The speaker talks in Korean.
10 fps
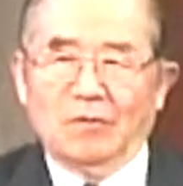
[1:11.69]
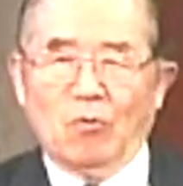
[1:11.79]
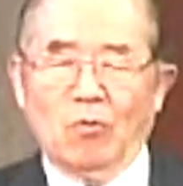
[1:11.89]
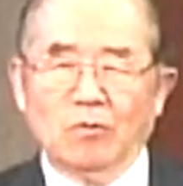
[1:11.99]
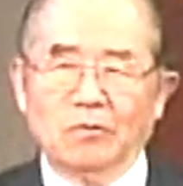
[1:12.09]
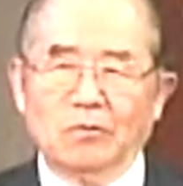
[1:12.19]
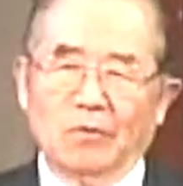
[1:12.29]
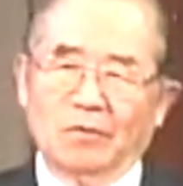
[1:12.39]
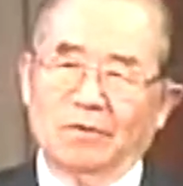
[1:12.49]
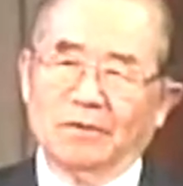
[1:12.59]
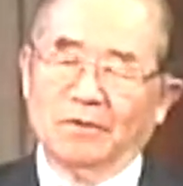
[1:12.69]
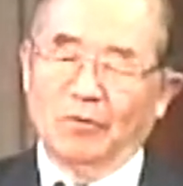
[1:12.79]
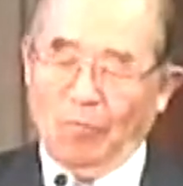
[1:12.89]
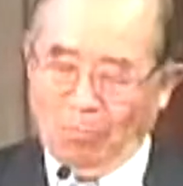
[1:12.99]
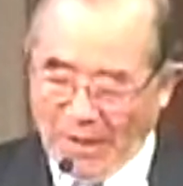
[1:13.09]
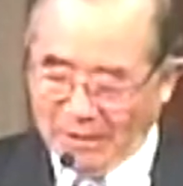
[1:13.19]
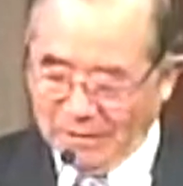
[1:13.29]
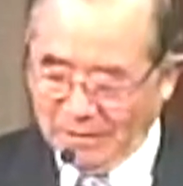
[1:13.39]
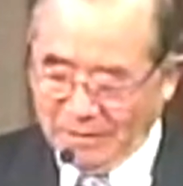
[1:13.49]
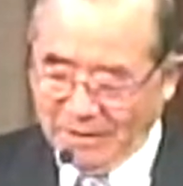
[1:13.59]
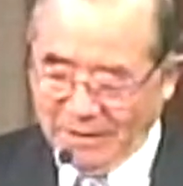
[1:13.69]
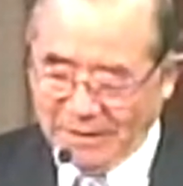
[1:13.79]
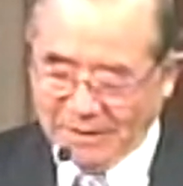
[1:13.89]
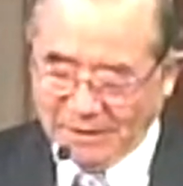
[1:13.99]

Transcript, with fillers: 공동으로 방어를 해서